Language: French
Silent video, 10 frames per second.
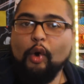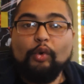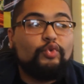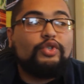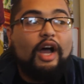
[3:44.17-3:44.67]

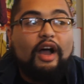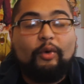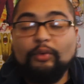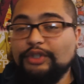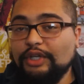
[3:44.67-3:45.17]
On nous a
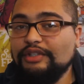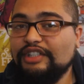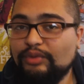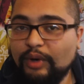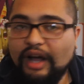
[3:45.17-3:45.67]
raconté une
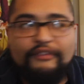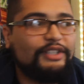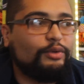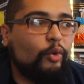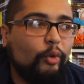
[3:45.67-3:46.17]
histoire
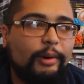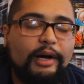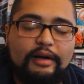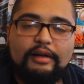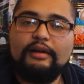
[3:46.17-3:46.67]
avec ce
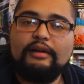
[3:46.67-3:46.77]
combat.